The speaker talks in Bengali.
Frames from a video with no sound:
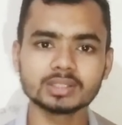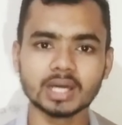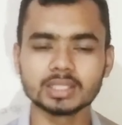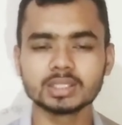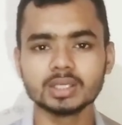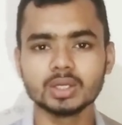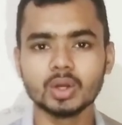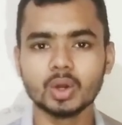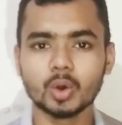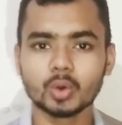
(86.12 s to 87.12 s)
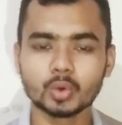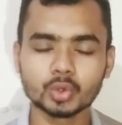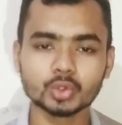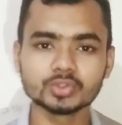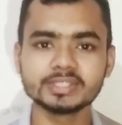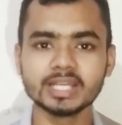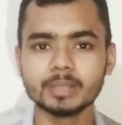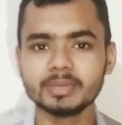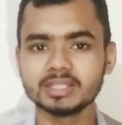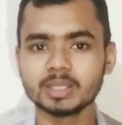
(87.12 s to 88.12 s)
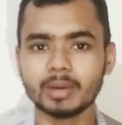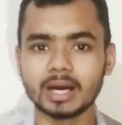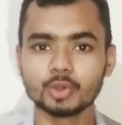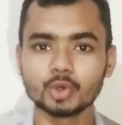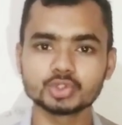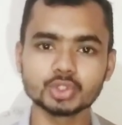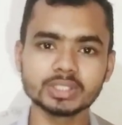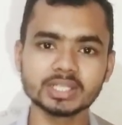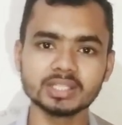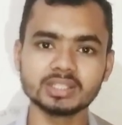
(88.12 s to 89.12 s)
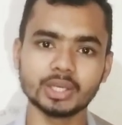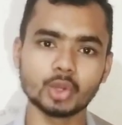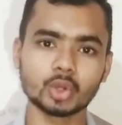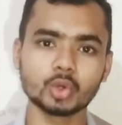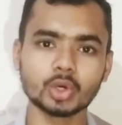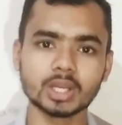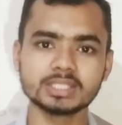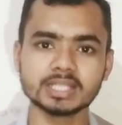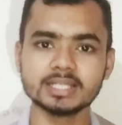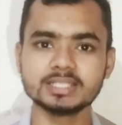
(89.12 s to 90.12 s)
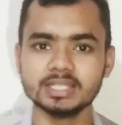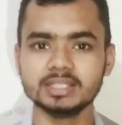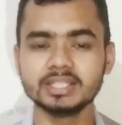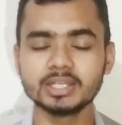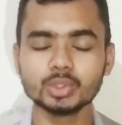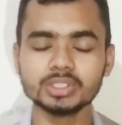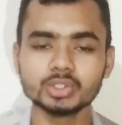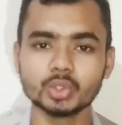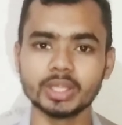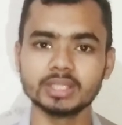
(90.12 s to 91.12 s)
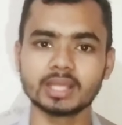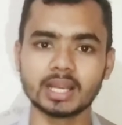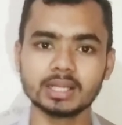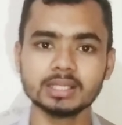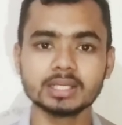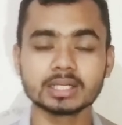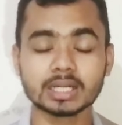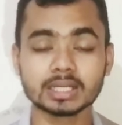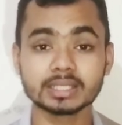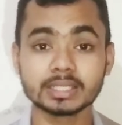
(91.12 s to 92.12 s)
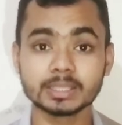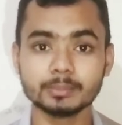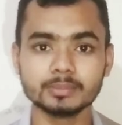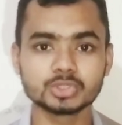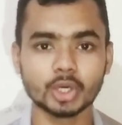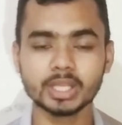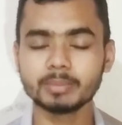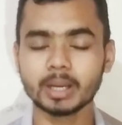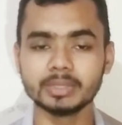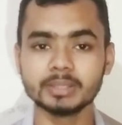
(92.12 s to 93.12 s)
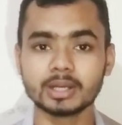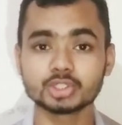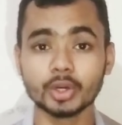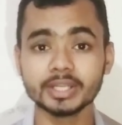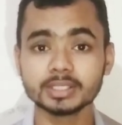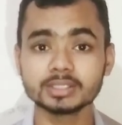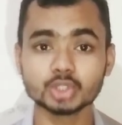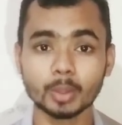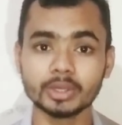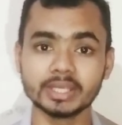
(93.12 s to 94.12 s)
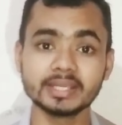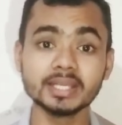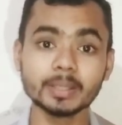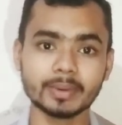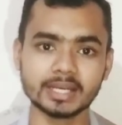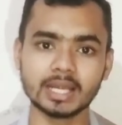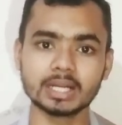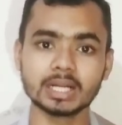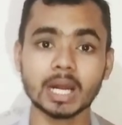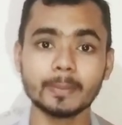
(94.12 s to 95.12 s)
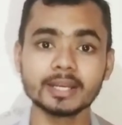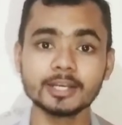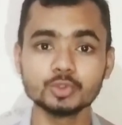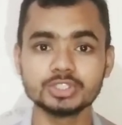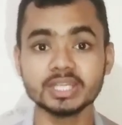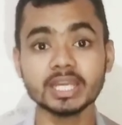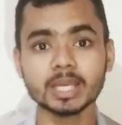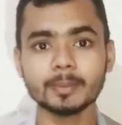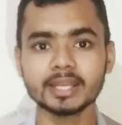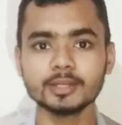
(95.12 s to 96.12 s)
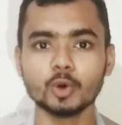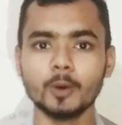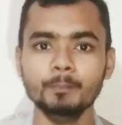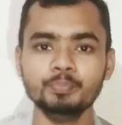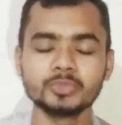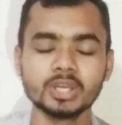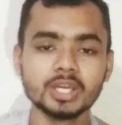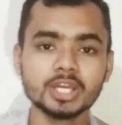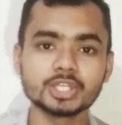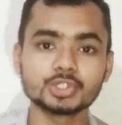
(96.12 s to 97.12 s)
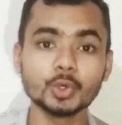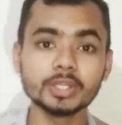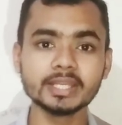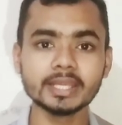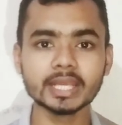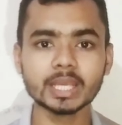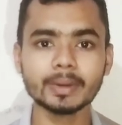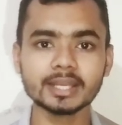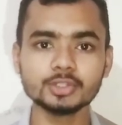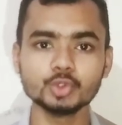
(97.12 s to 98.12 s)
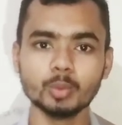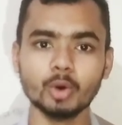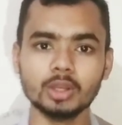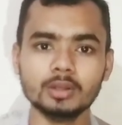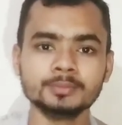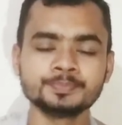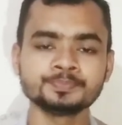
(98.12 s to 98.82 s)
অর্থাৎ কোনো কোনো ছেলে মেয়েদের বা লোকজনদের ক্ষেত্রে লক্ষ্য করা যায় যে দীর্ঘদিন ধরে তারা সঠিকভাবে বা সঠিক সময়ে খেতে পারে না খাবারের রুচি একেবারেই কম শরীর একেবারেই দুর্বল